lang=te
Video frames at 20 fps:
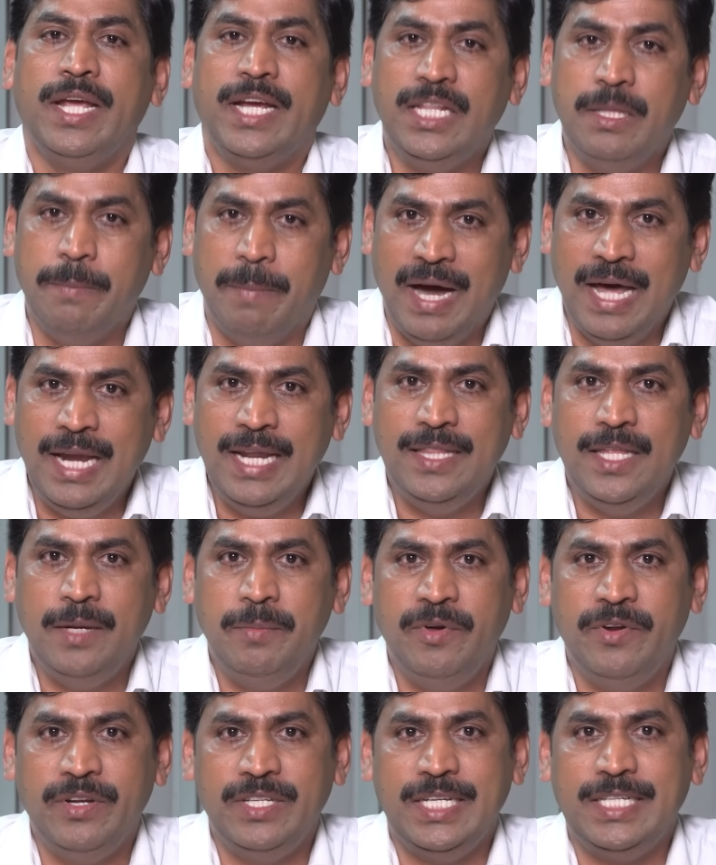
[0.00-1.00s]
అది బాగాలేదని
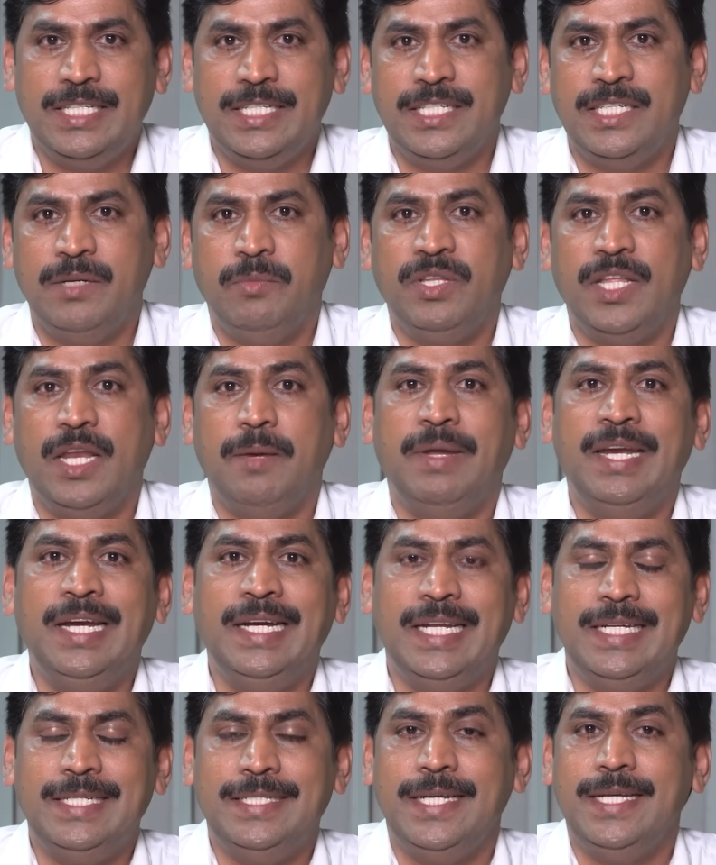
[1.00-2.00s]
మేము రిజెక్ట్ చేసినప్పుడు దాన్ని మళ్ళీ
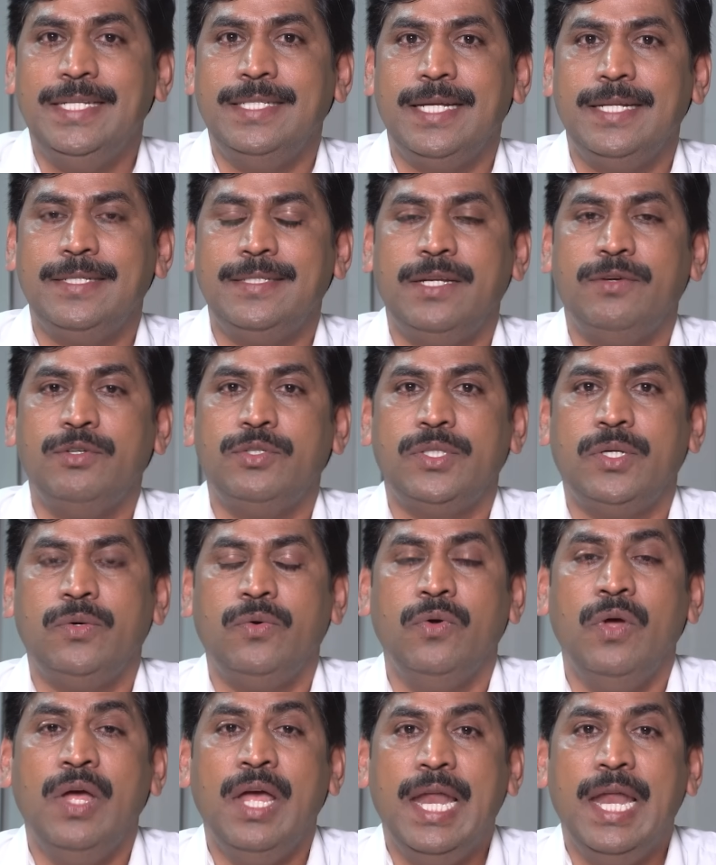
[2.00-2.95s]
టెస్ట్ చేయించాల్సిన అవసరం